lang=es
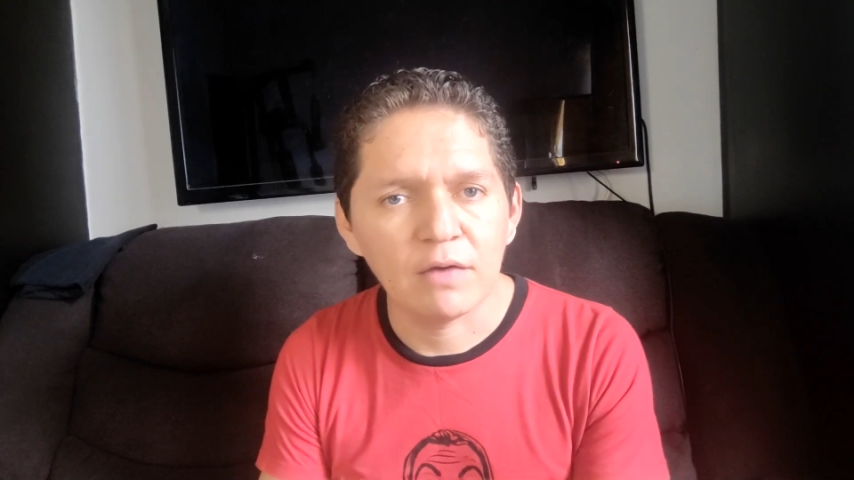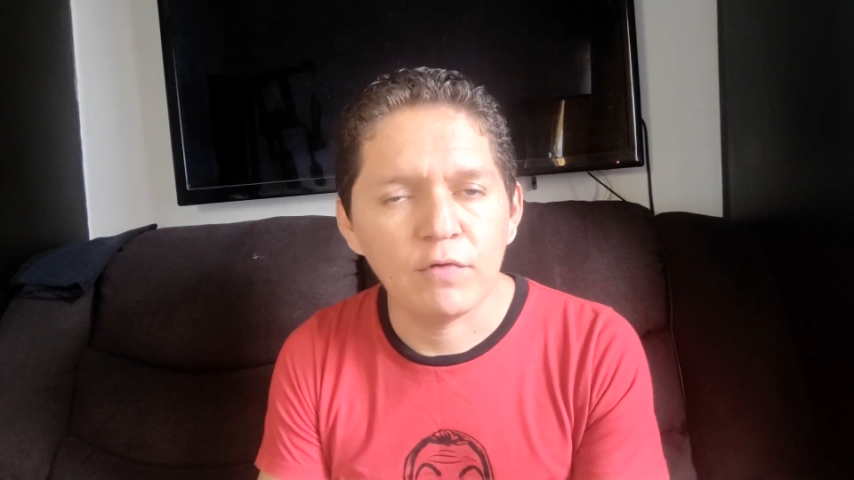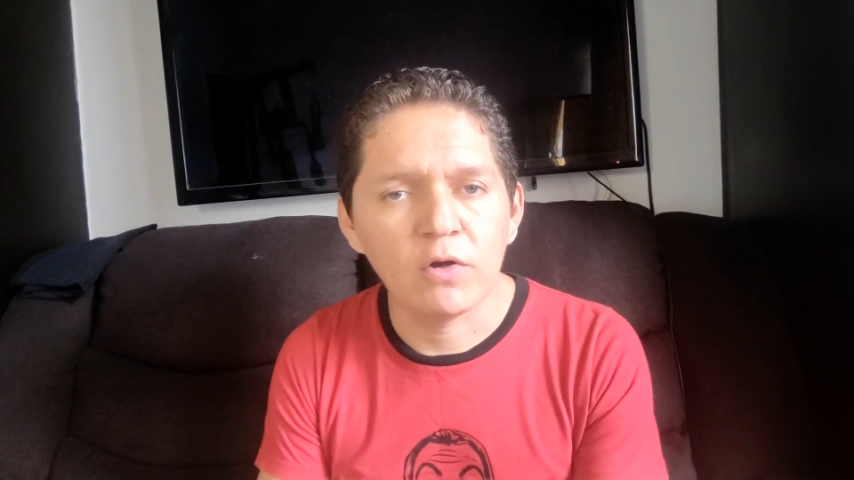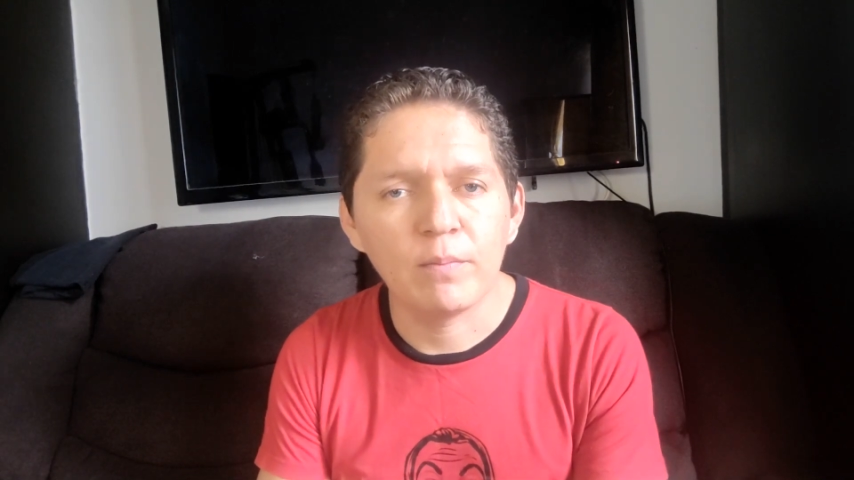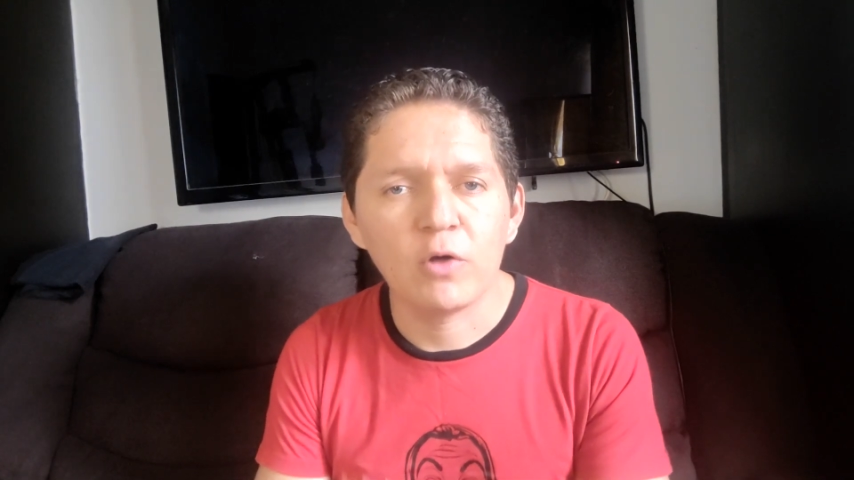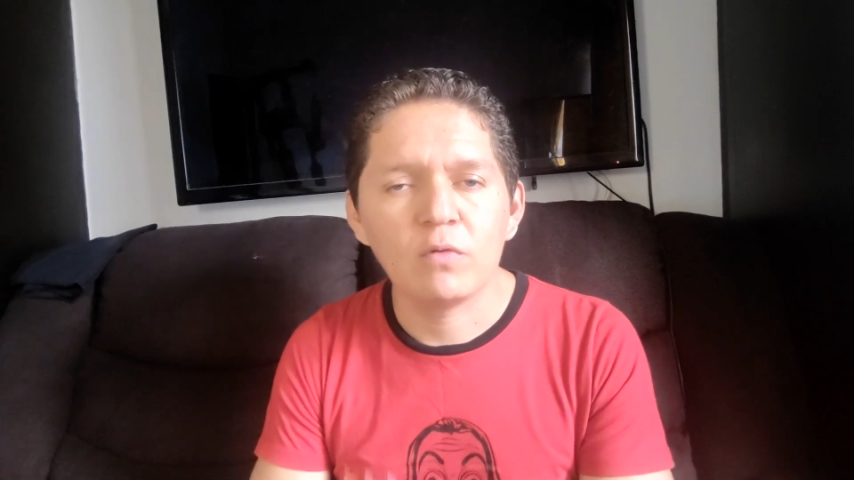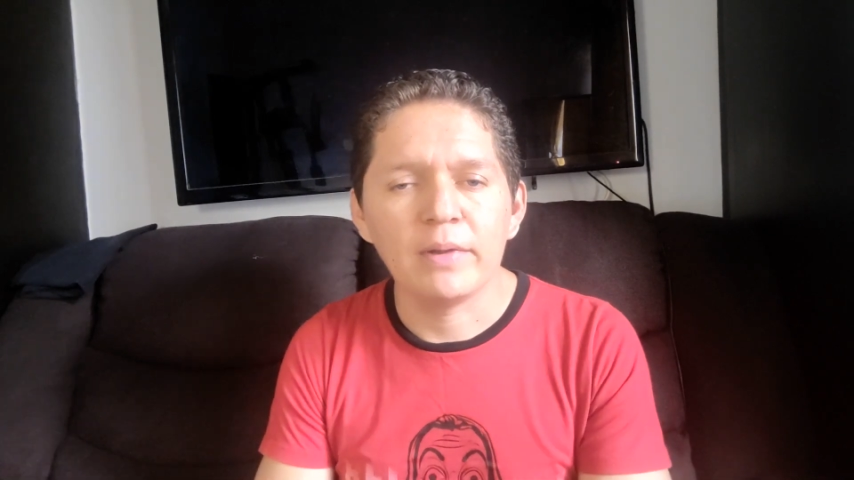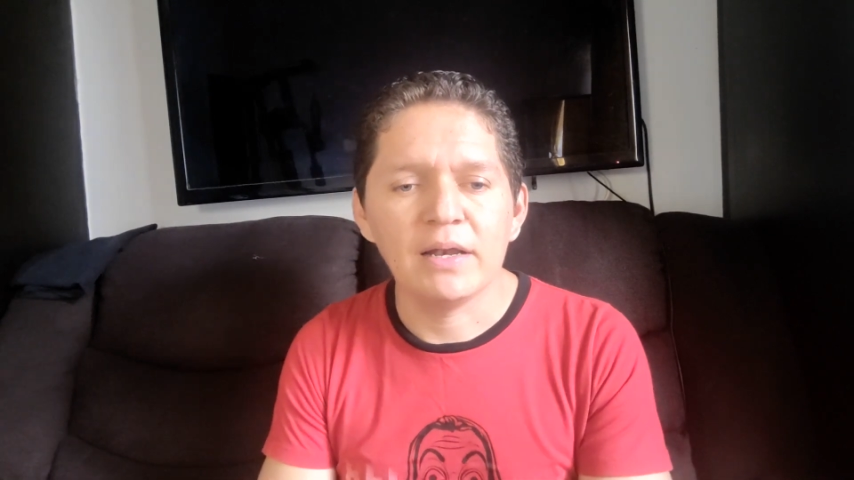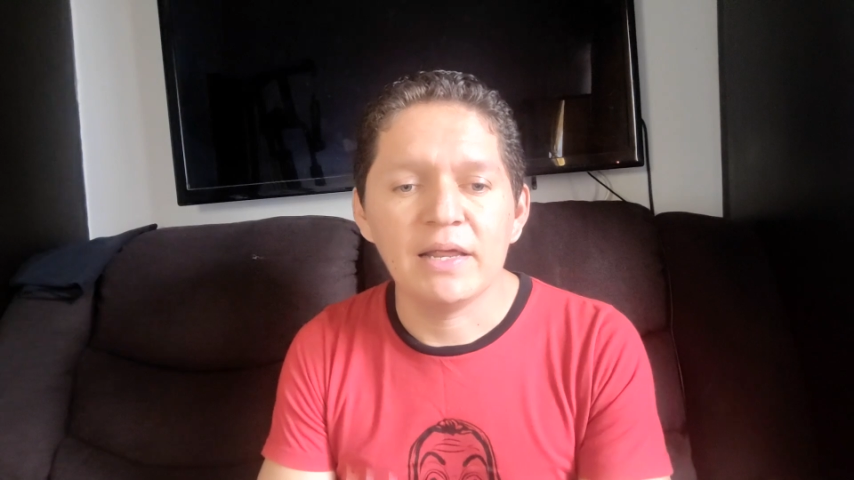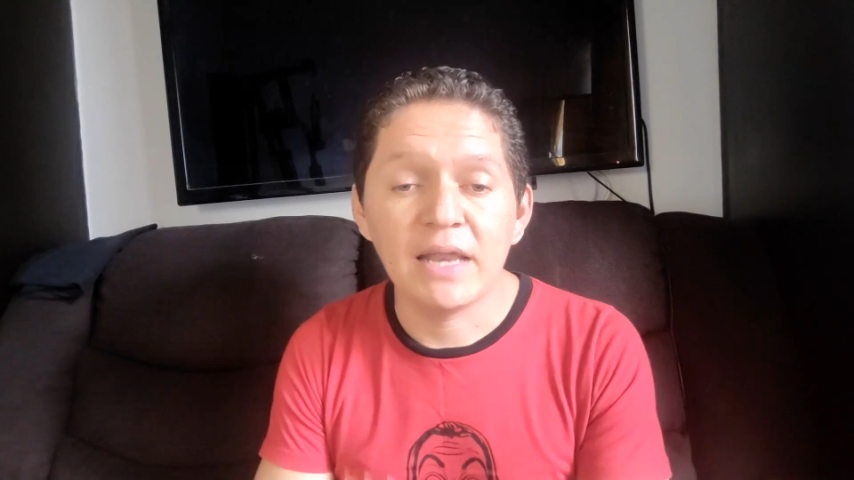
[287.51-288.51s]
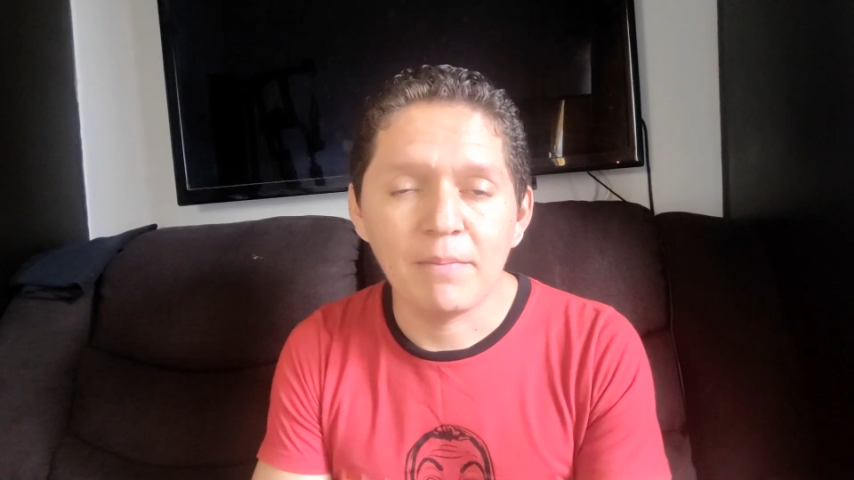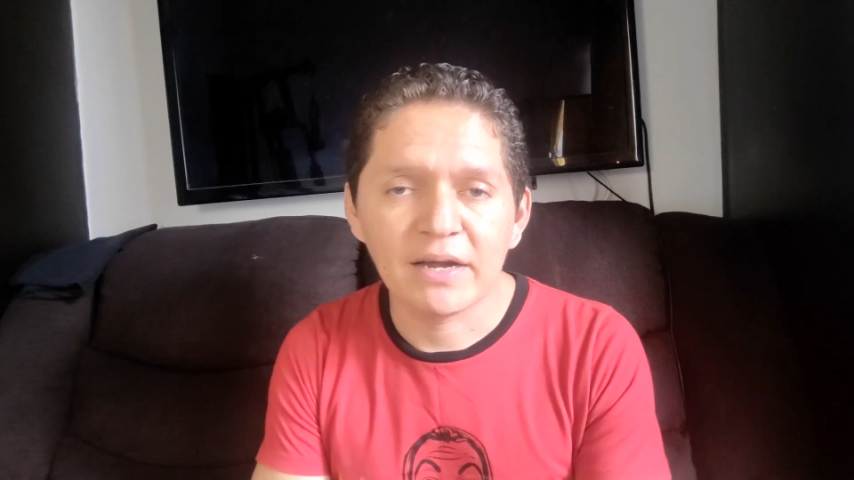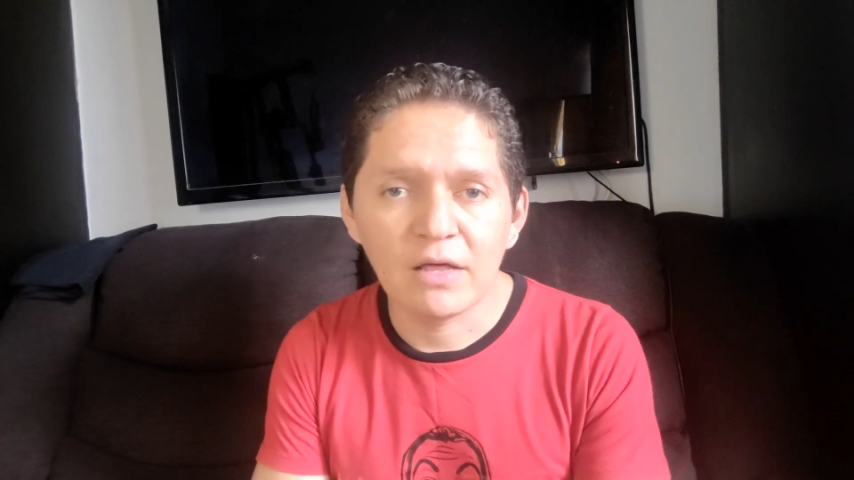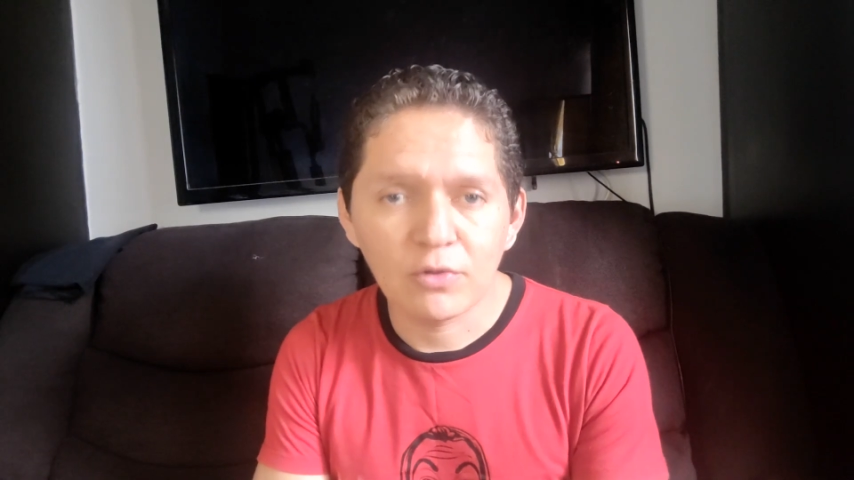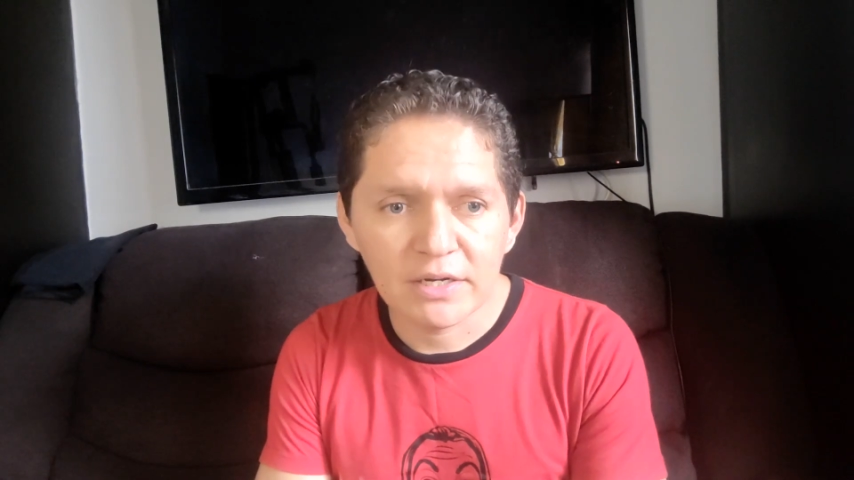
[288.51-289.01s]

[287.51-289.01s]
fue comprado en el mercado